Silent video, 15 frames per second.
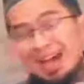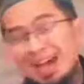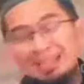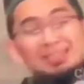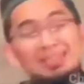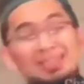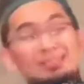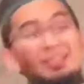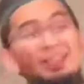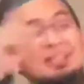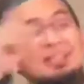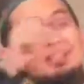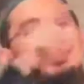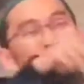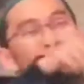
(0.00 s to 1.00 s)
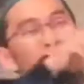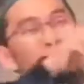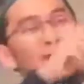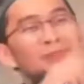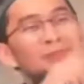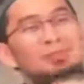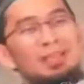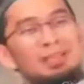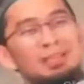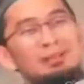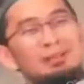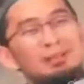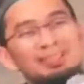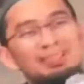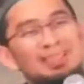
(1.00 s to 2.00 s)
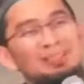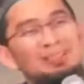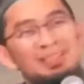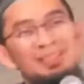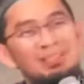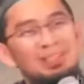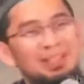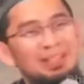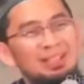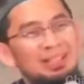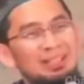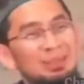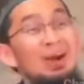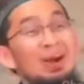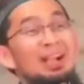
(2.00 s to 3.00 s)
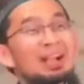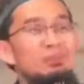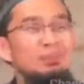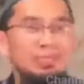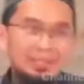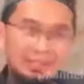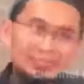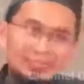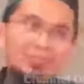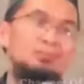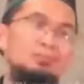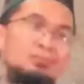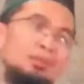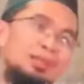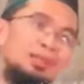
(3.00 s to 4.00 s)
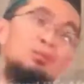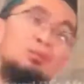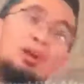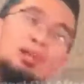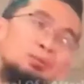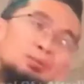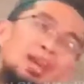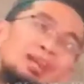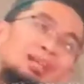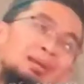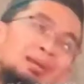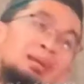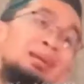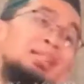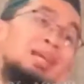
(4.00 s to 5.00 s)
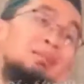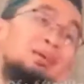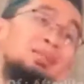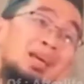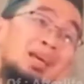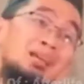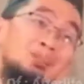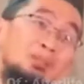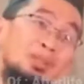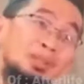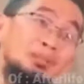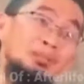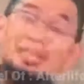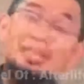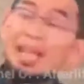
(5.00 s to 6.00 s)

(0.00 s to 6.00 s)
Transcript: Annallaha yubashshiruka bi Yahya. Allah kasih kabar gembira. Doa kamu didengar, dikabulkan. Kamu akan punya anak. Namanya langsung dari Allah